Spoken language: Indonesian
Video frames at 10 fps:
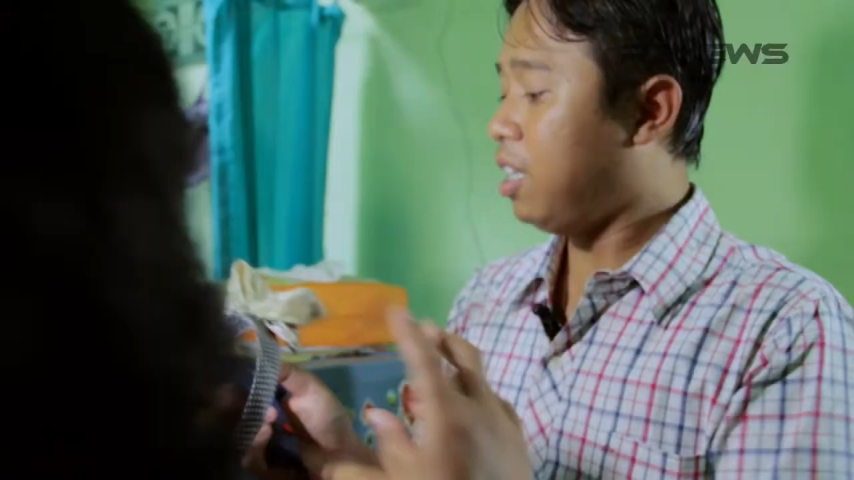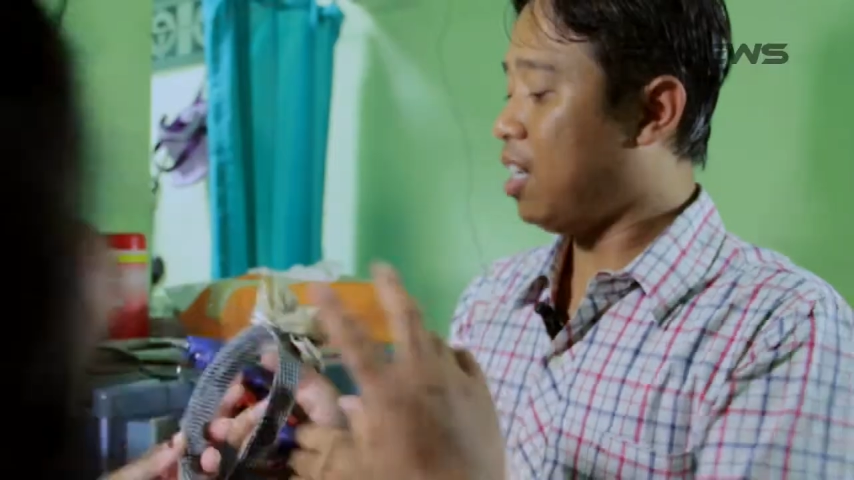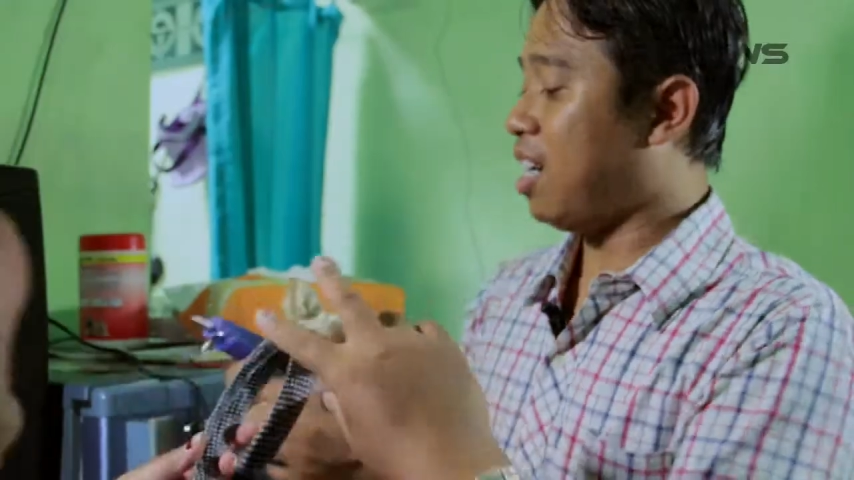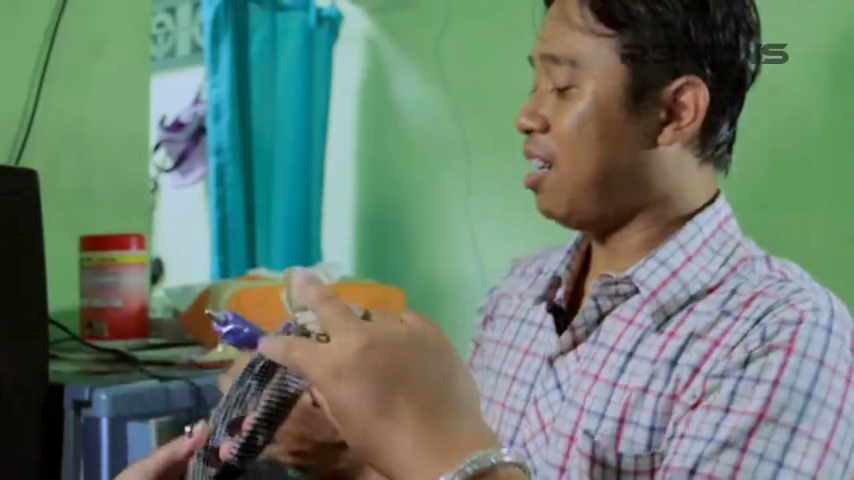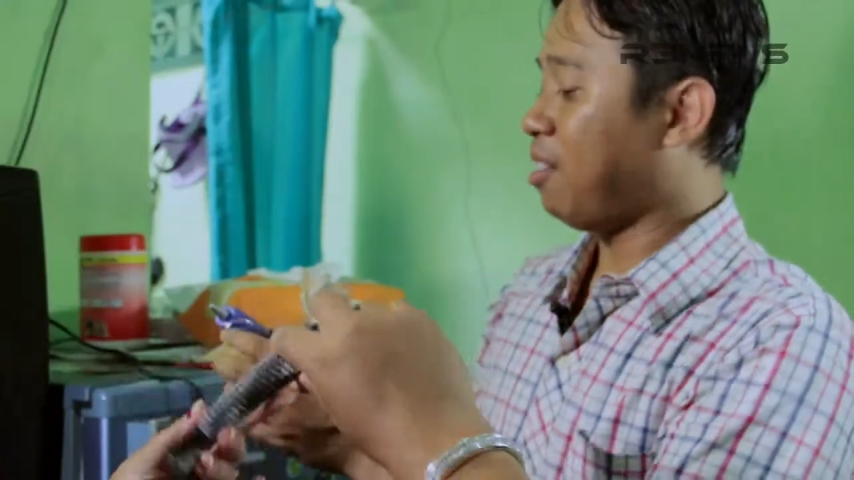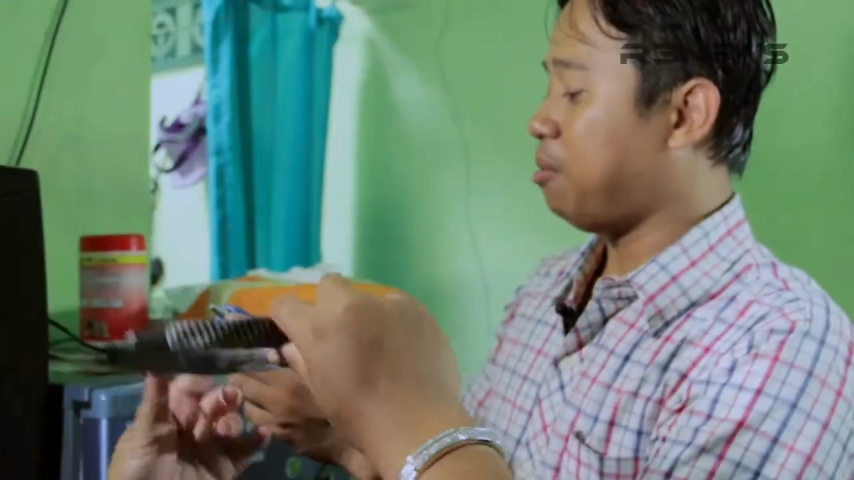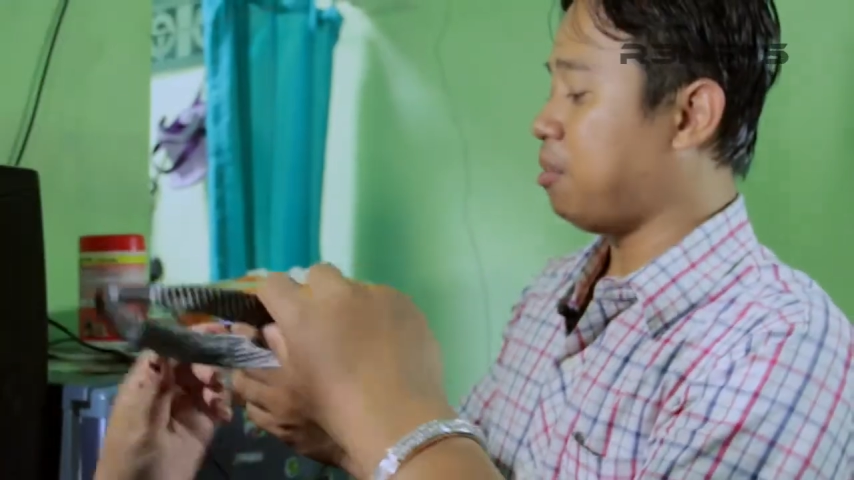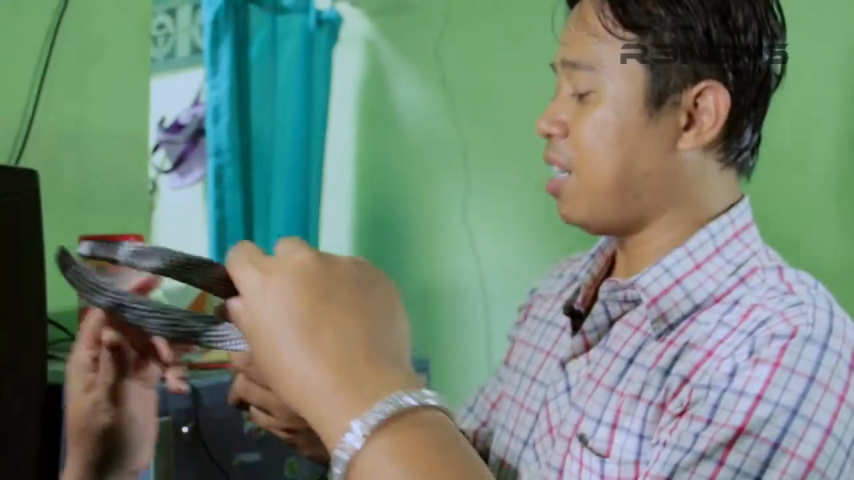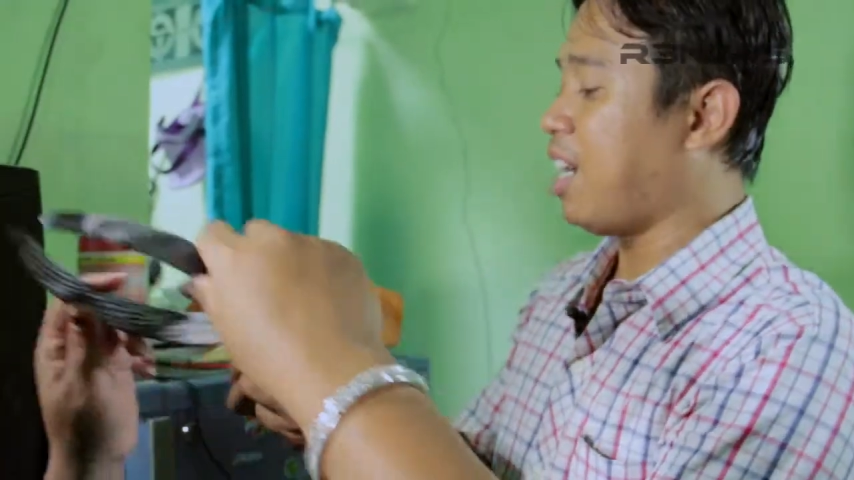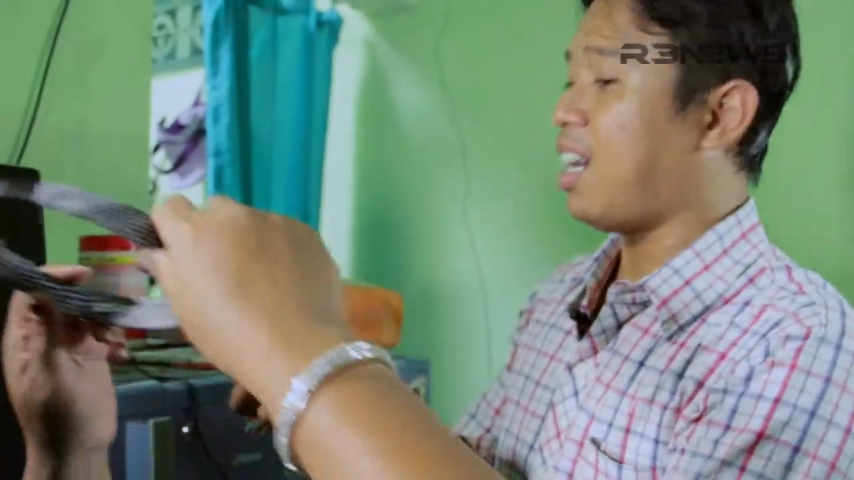iya
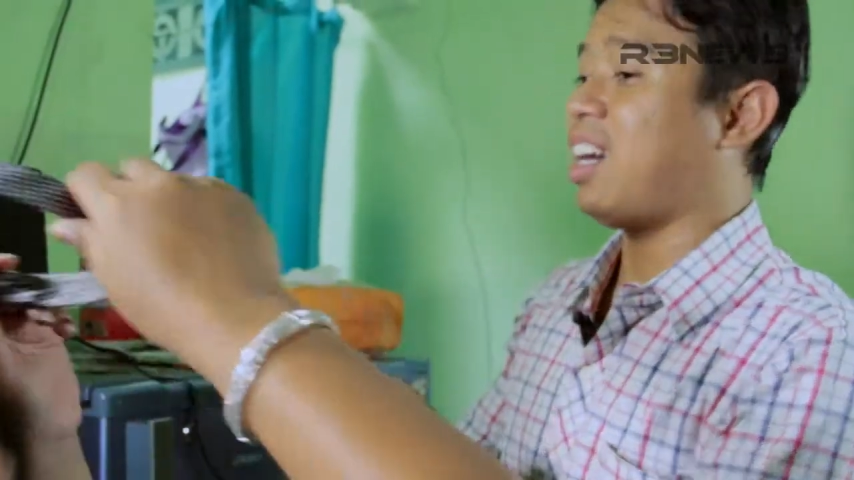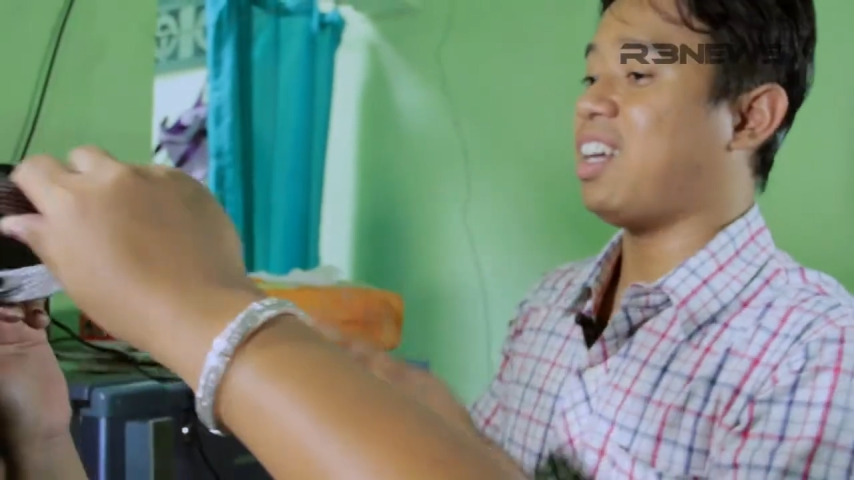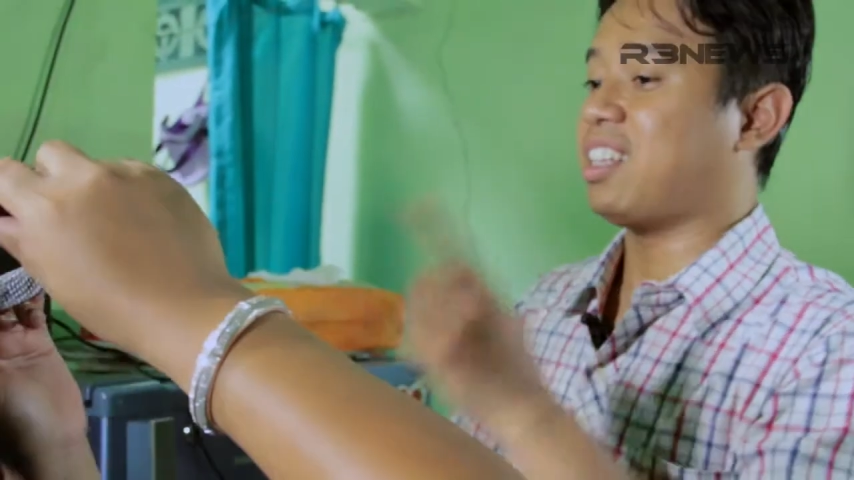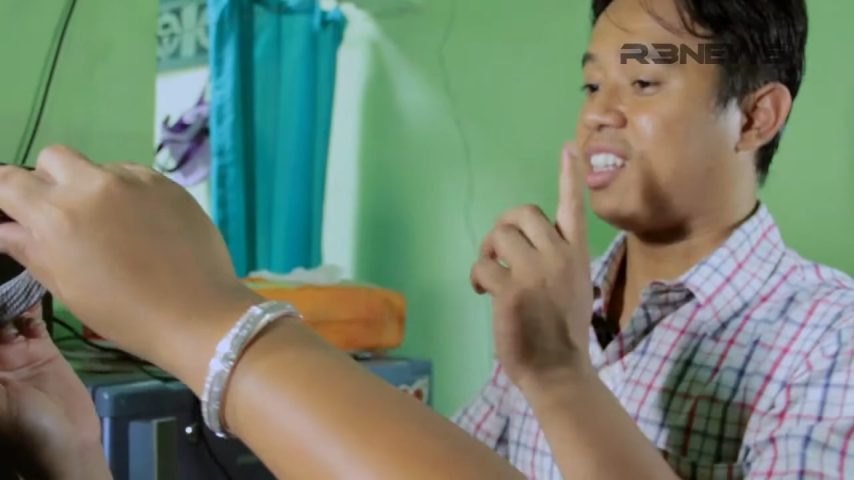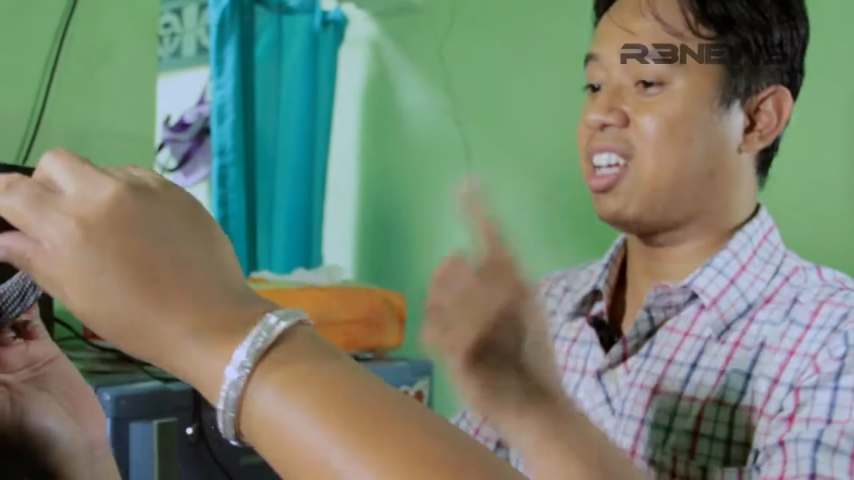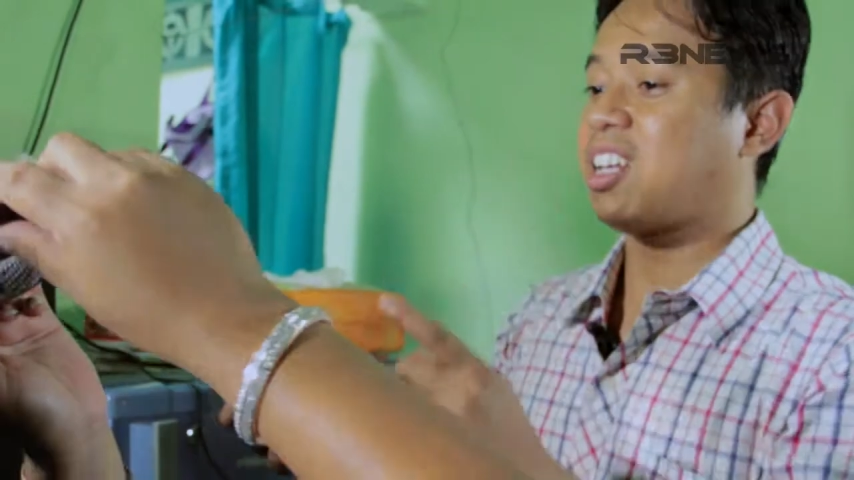ah